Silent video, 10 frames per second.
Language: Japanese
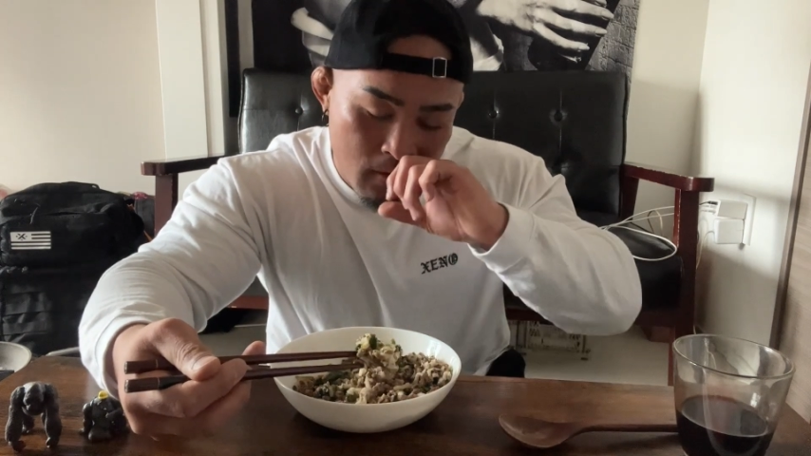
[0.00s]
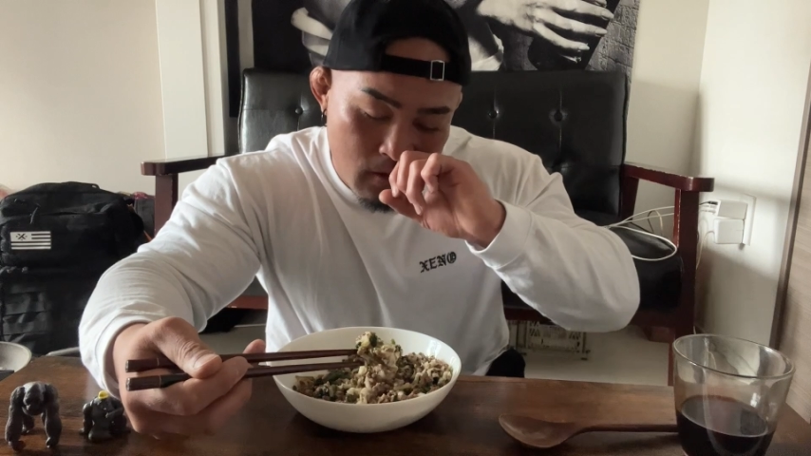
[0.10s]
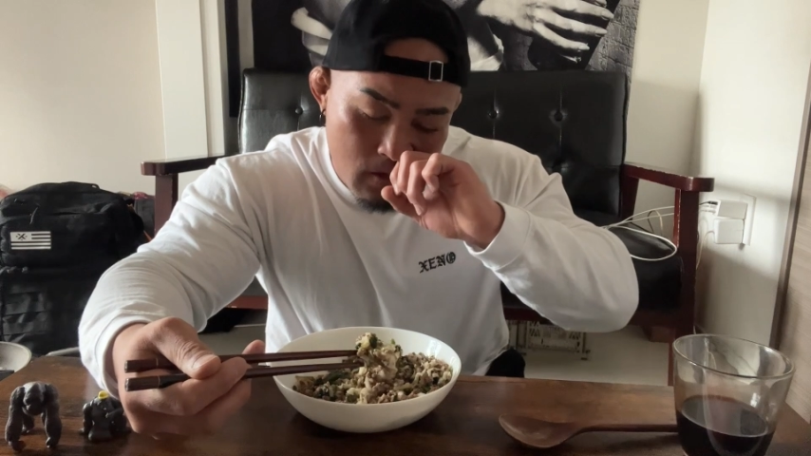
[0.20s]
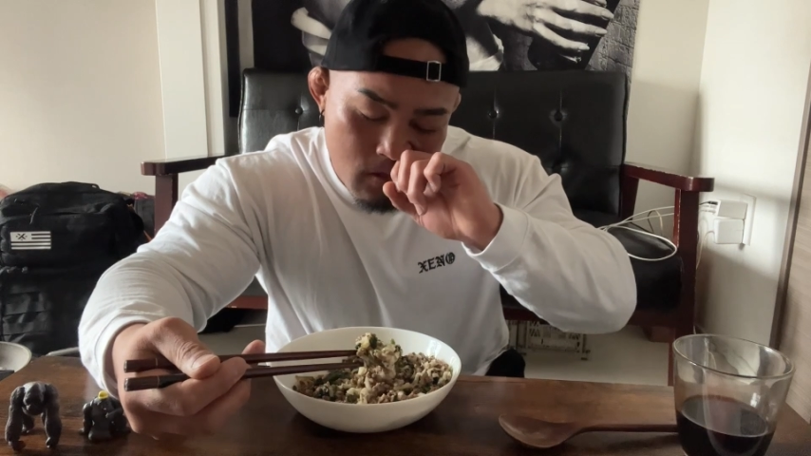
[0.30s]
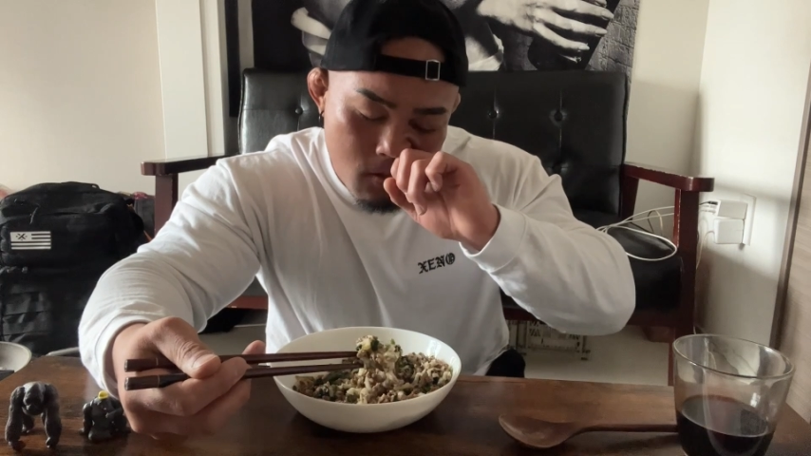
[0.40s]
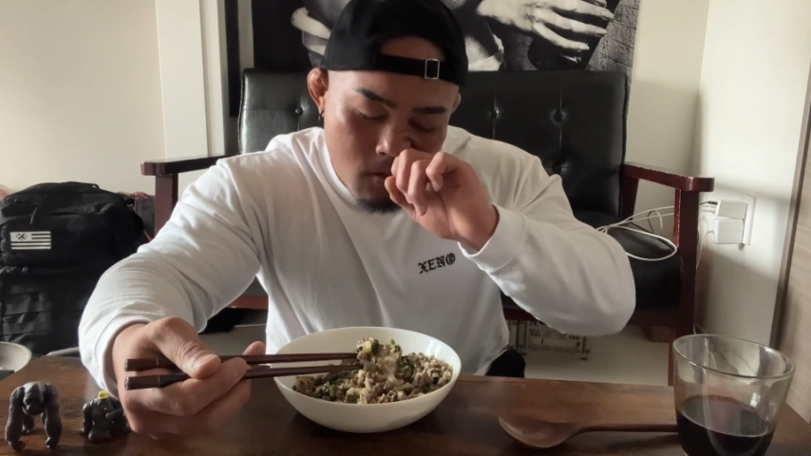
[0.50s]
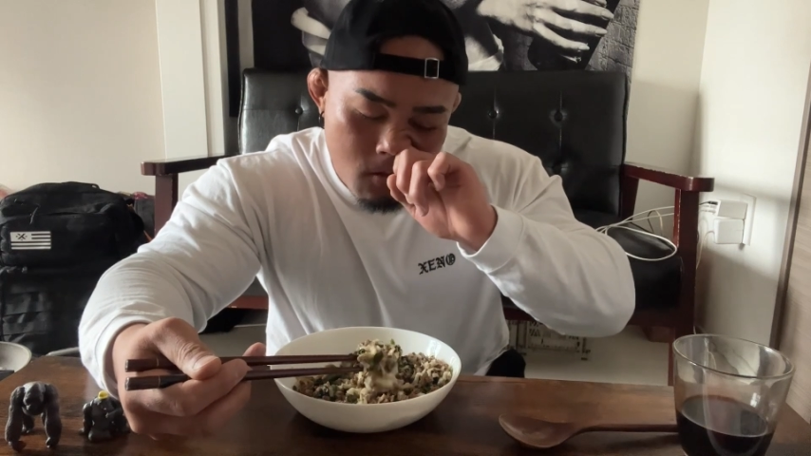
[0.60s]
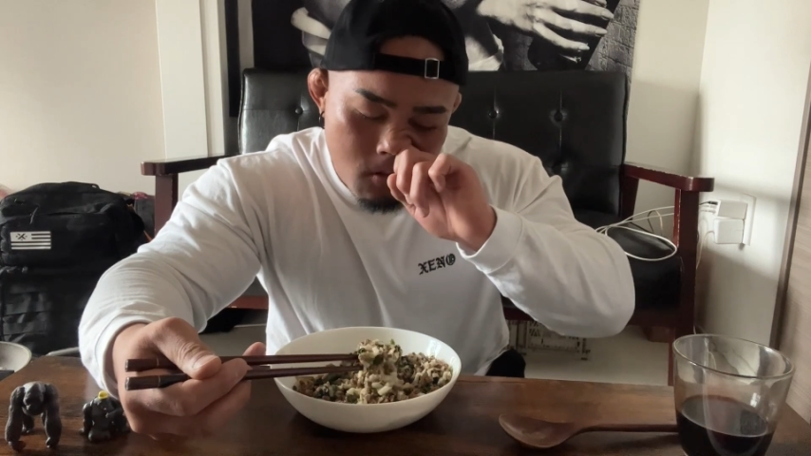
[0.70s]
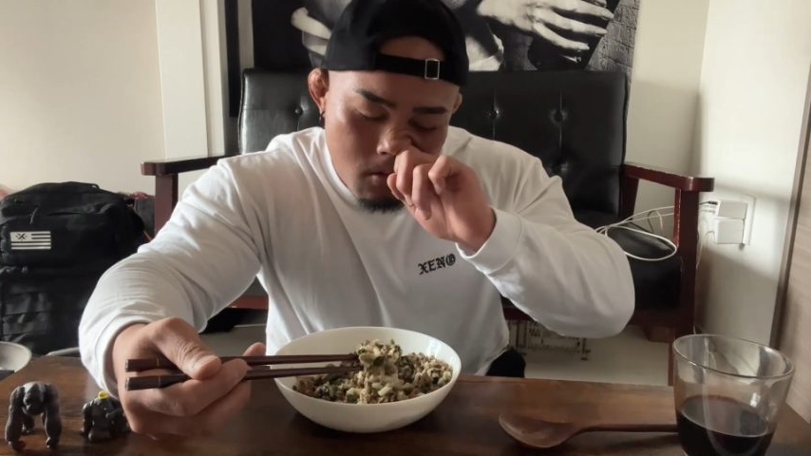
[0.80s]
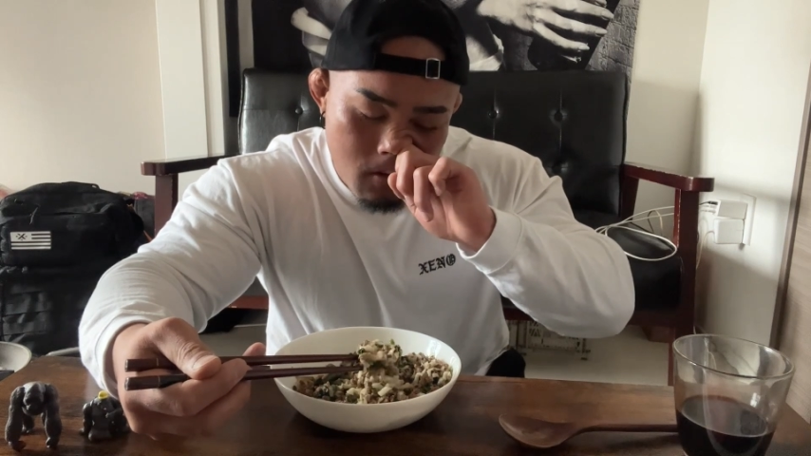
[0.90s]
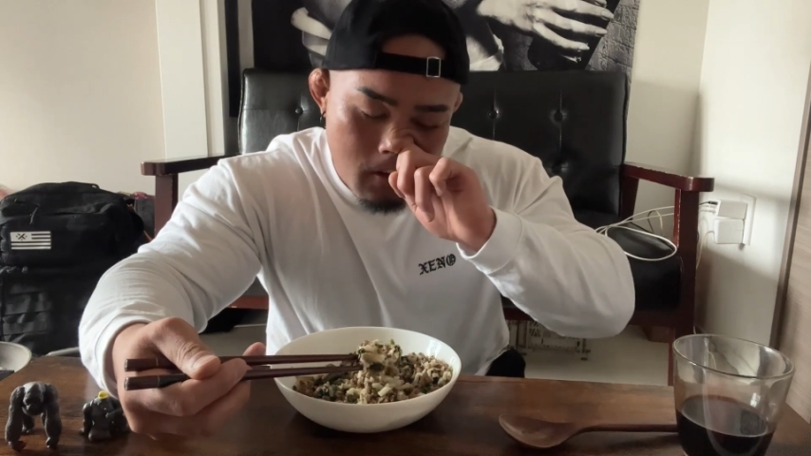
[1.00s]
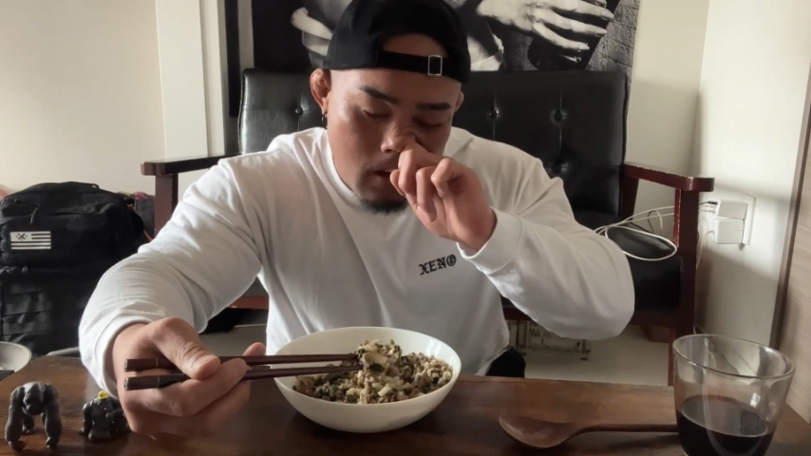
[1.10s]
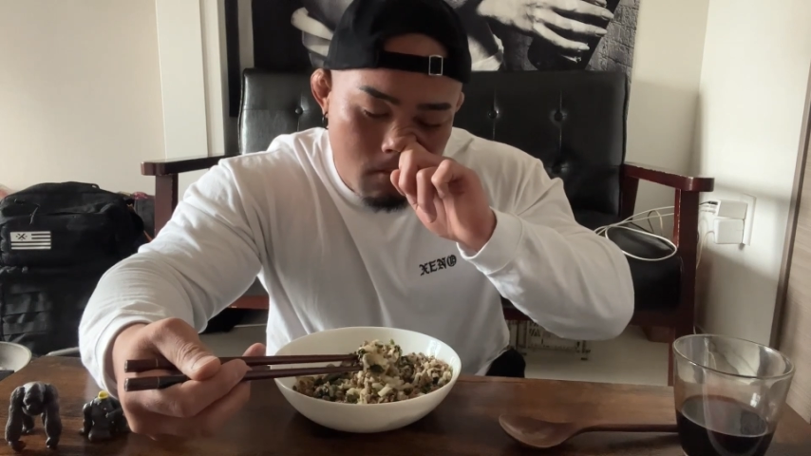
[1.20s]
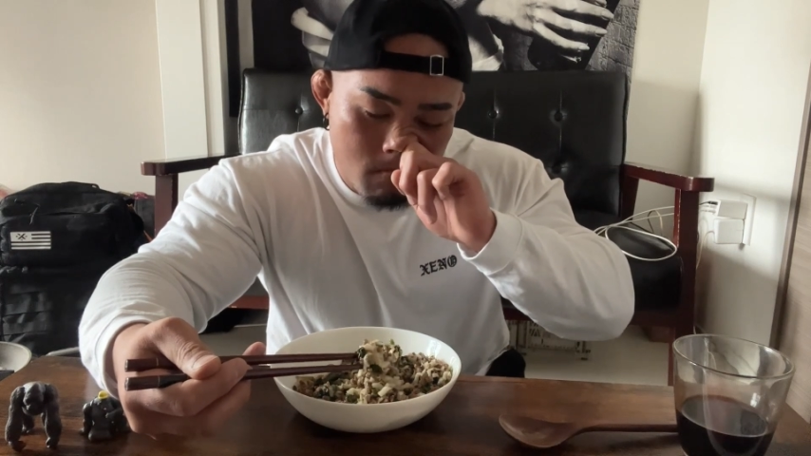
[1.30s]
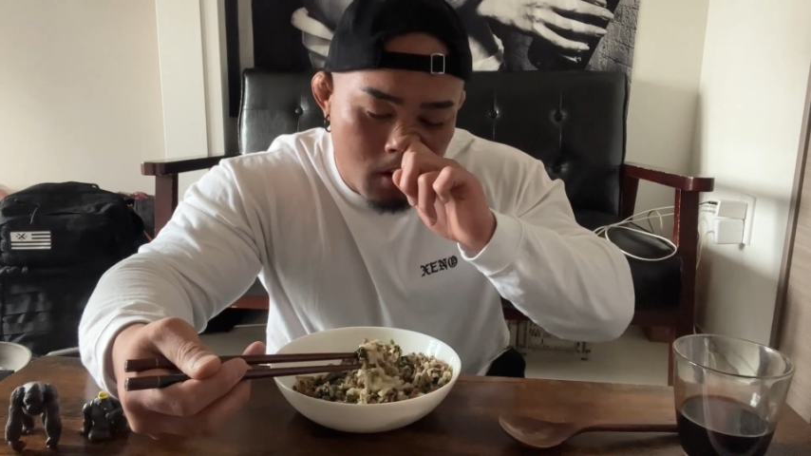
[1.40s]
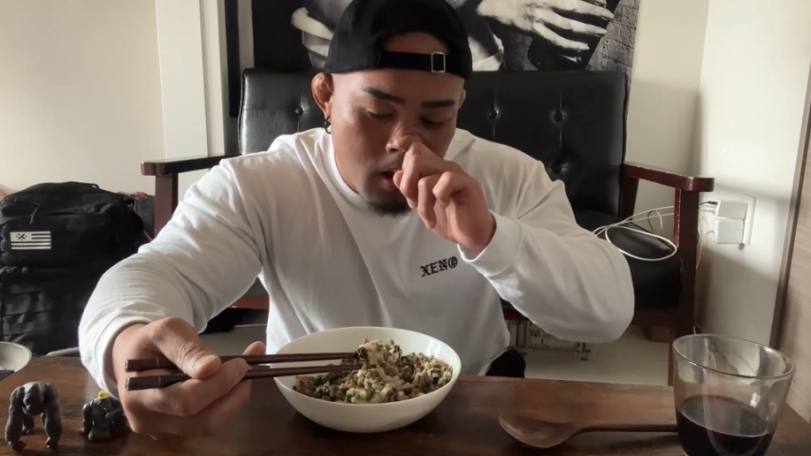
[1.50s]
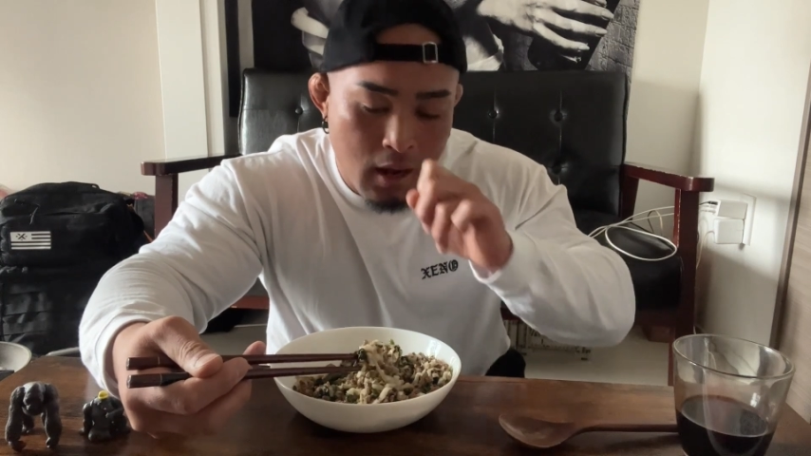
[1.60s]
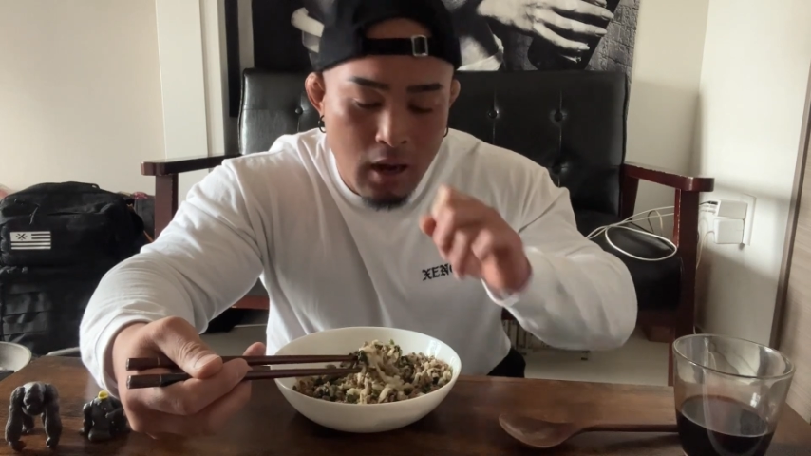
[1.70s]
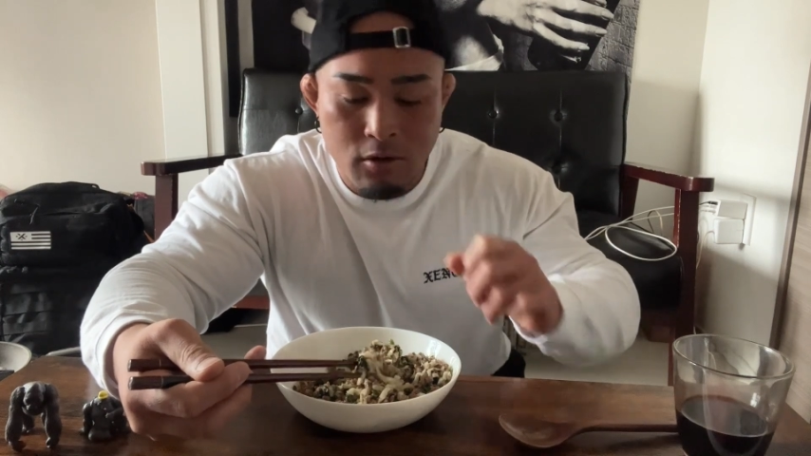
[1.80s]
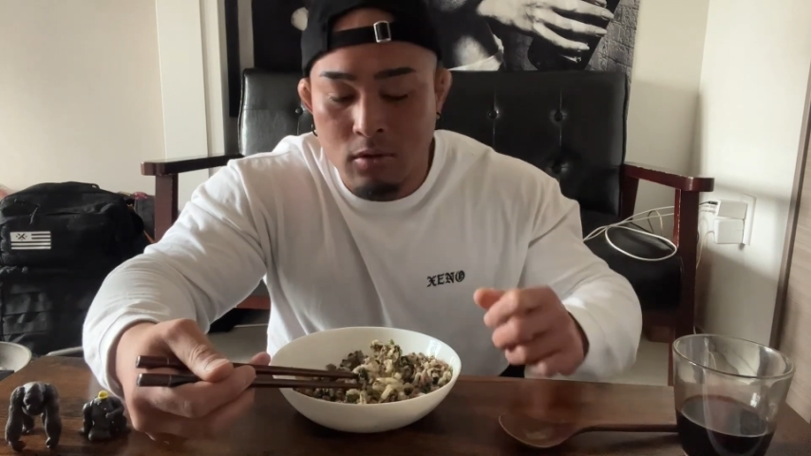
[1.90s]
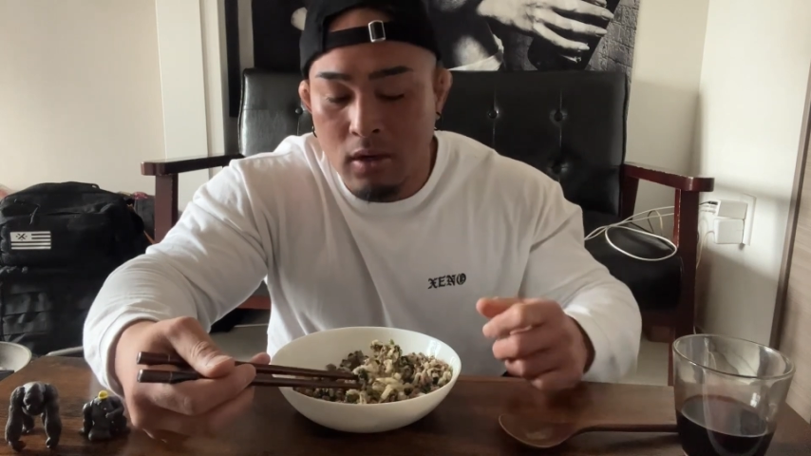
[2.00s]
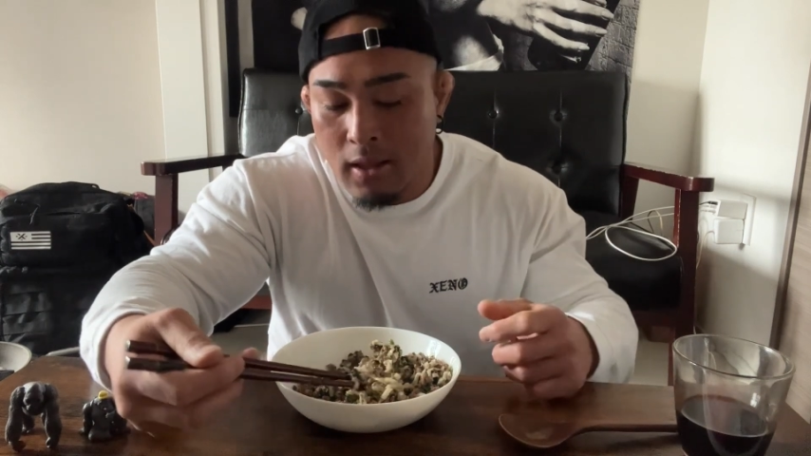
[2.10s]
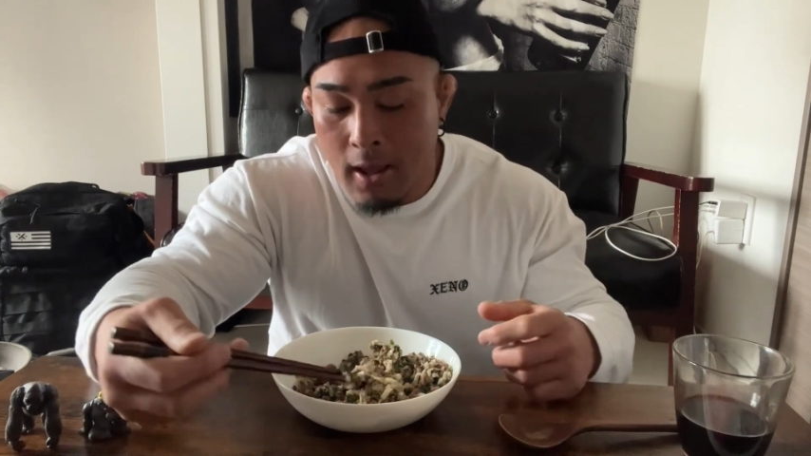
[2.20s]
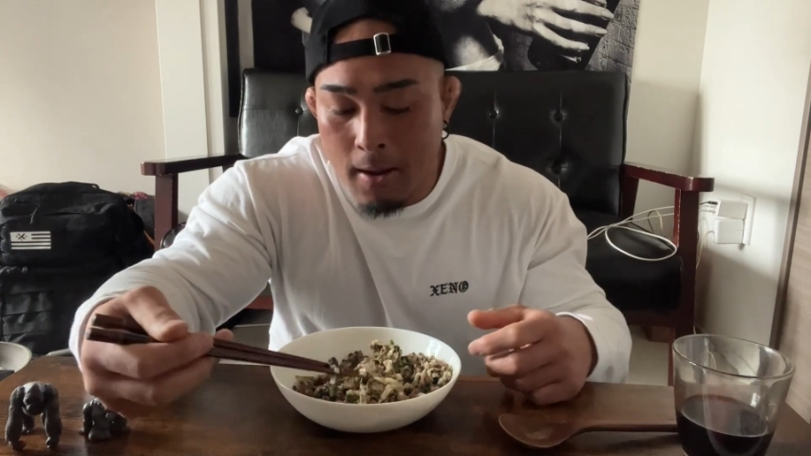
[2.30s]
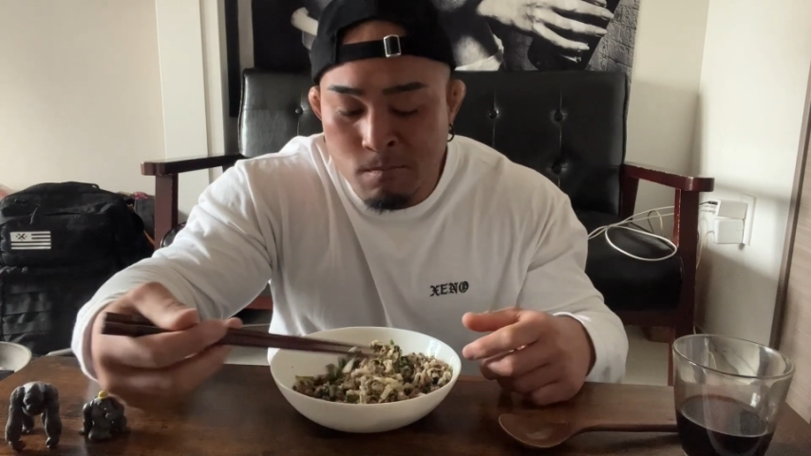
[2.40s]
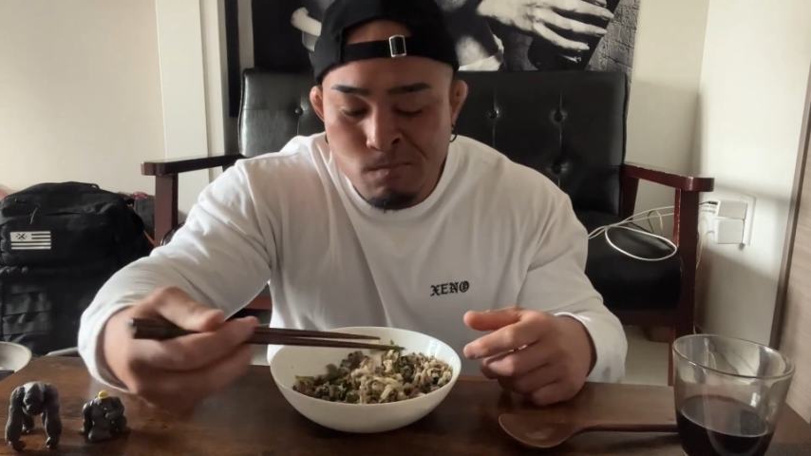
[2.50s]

一週間もかかるとはね、